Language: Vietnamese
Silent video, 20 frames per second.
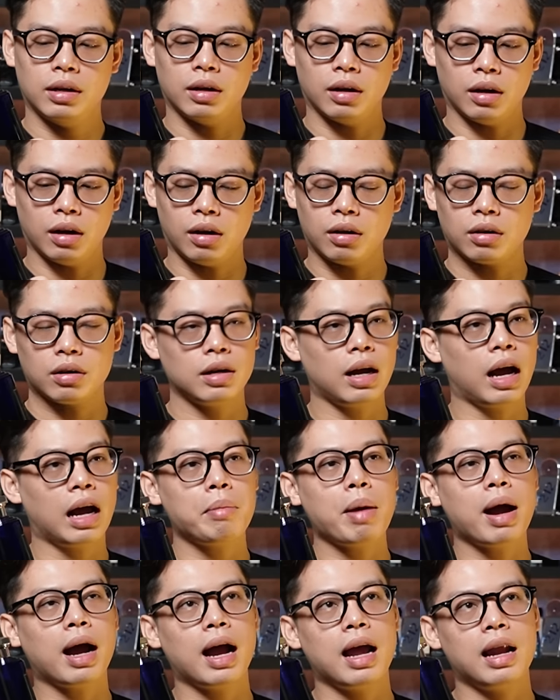đó, ờ, cứ
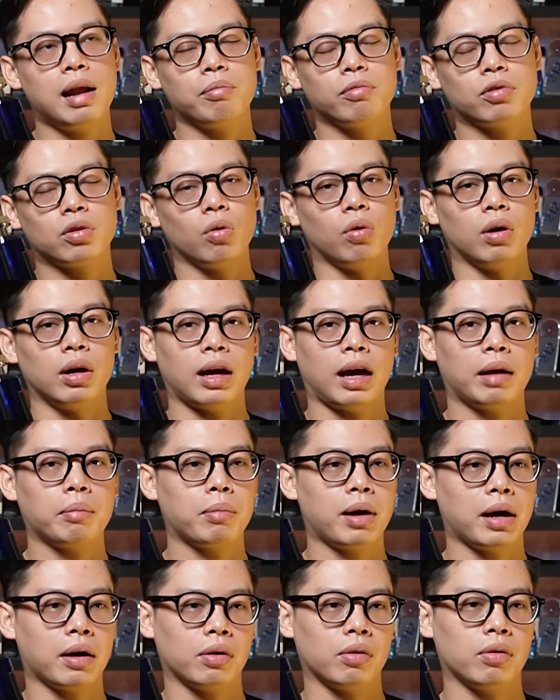23 25 tuổi ăn
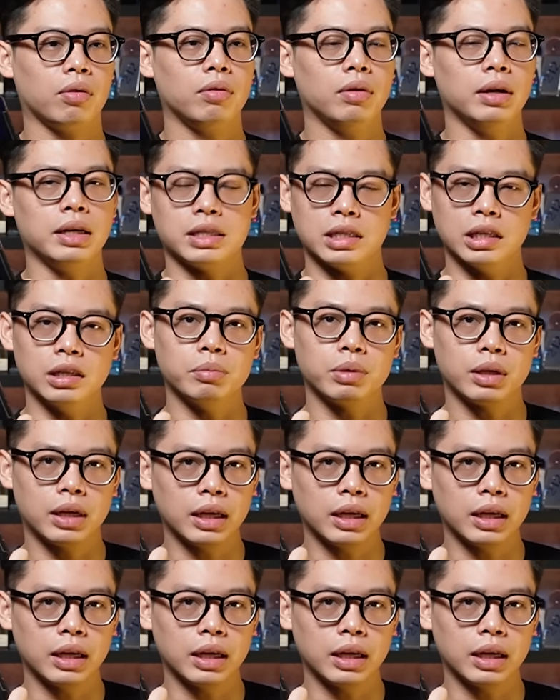mặc nó lịch sự một